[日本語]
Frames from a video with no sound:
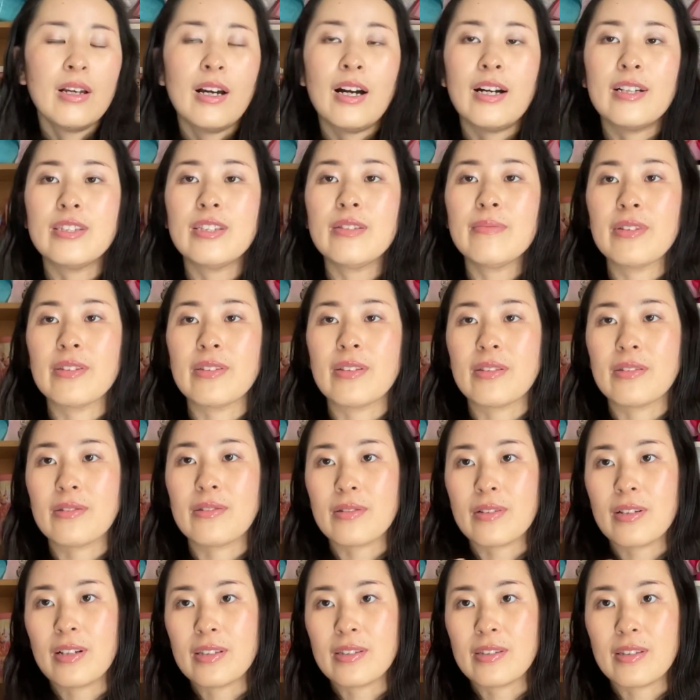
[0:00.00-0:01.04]
初めて
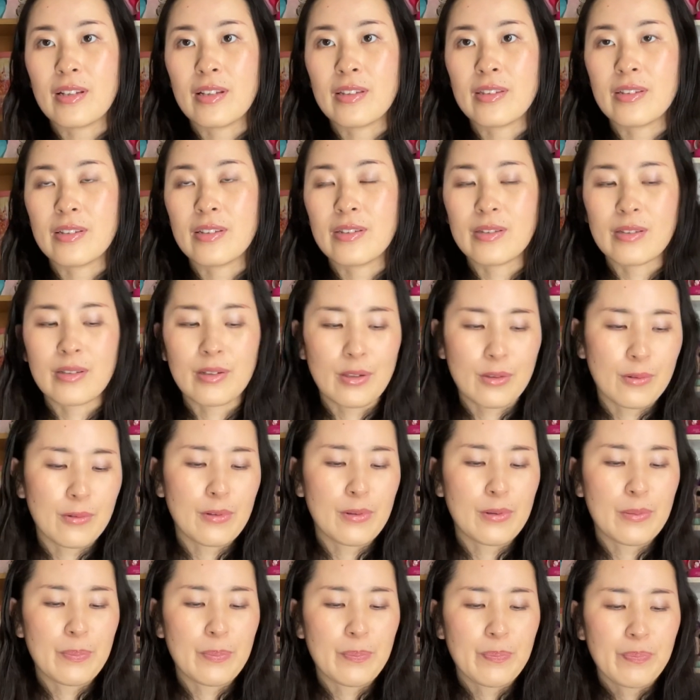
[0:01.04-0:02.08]
使ったんですけ
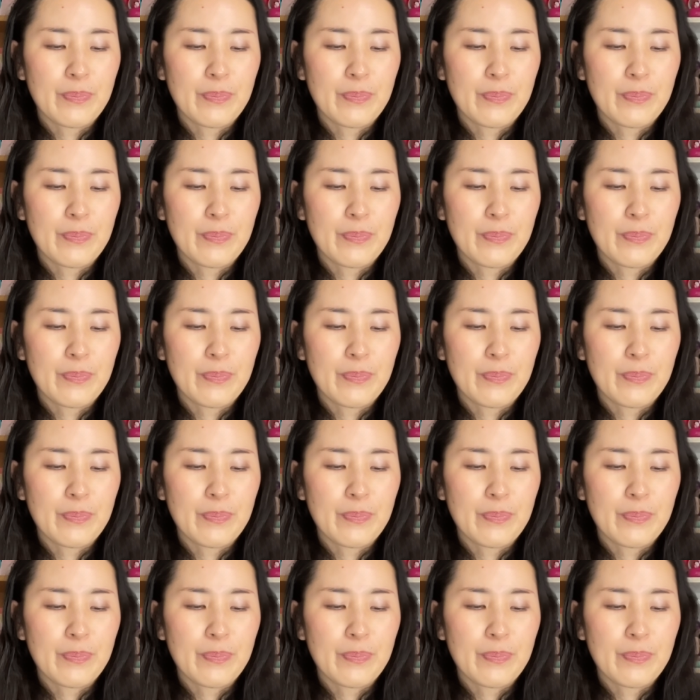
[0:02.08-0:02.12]
ど